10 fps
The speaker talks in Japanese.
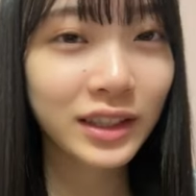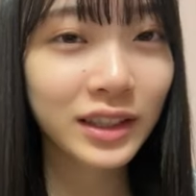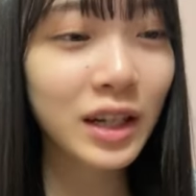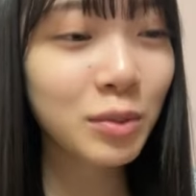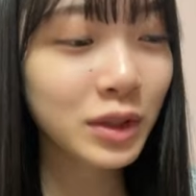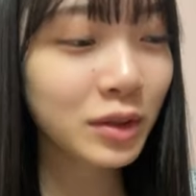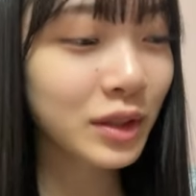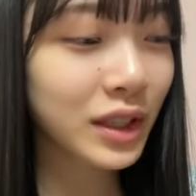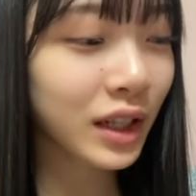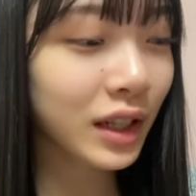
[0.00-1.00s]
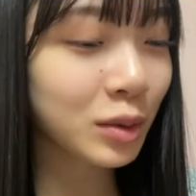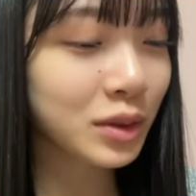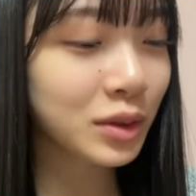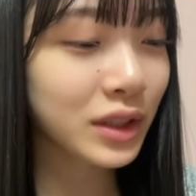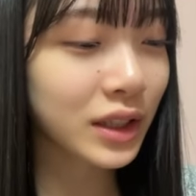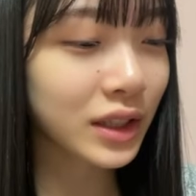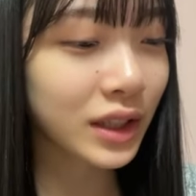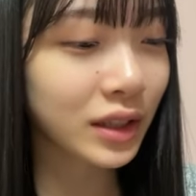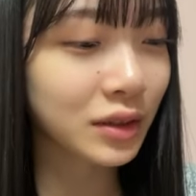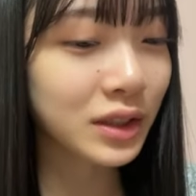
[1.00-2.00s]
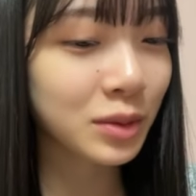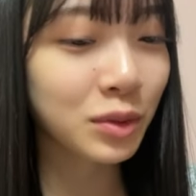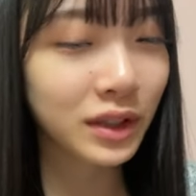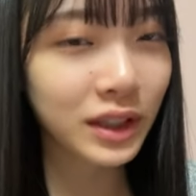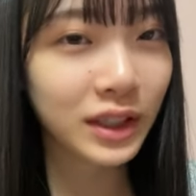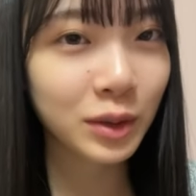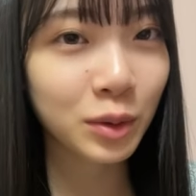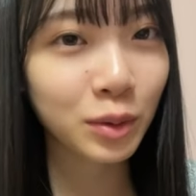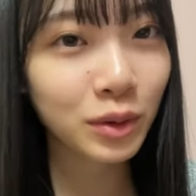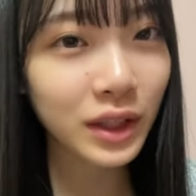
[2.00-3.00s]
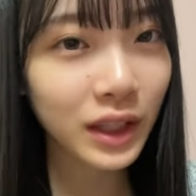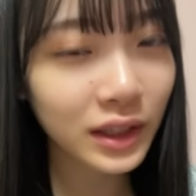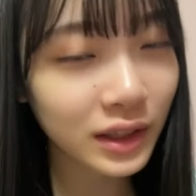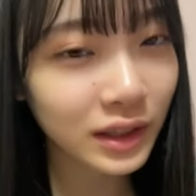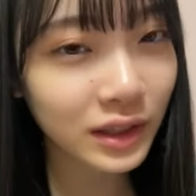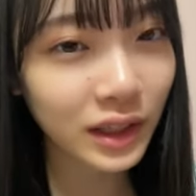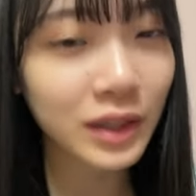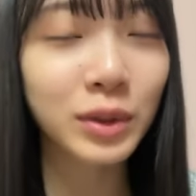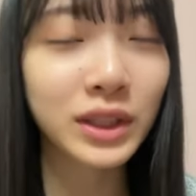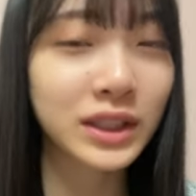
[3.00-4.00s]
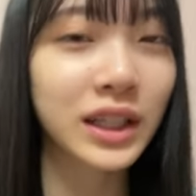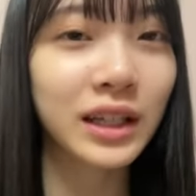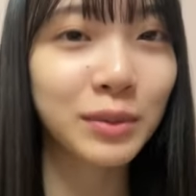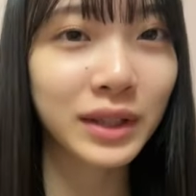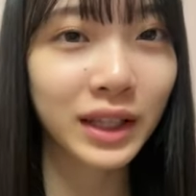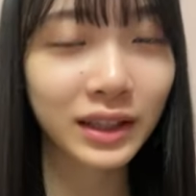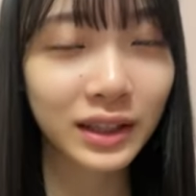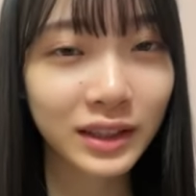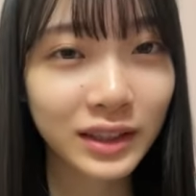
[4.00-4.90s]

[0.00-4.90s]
誰もその「いかがお過ごしですか?」の質問にこう答えたりはしないみたいな